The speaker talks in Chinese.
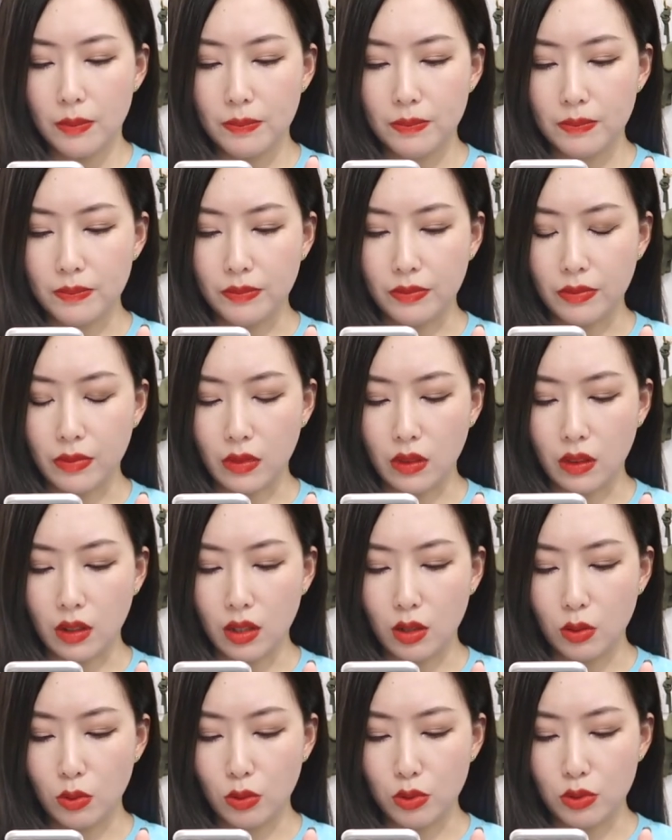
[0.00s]
嗯，
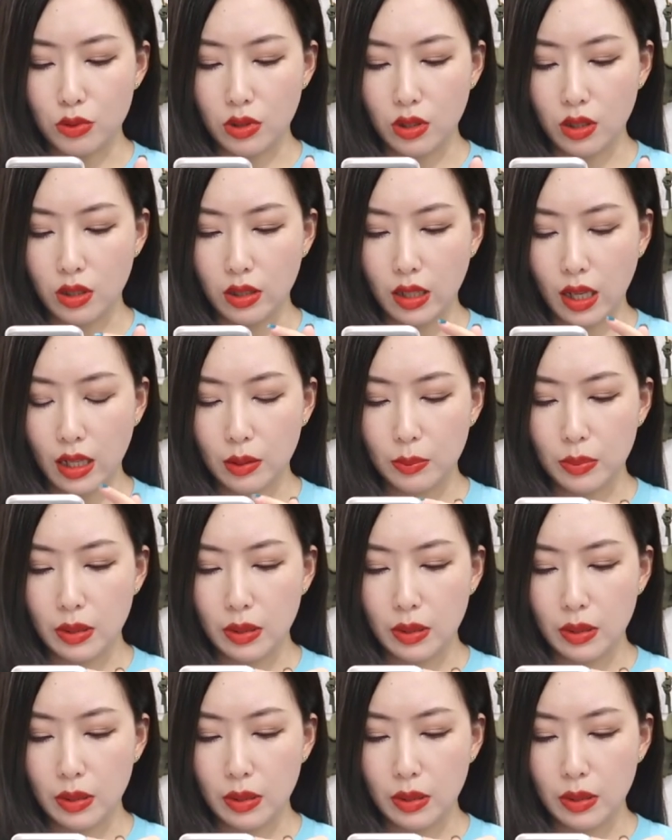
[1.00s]
我觉得它的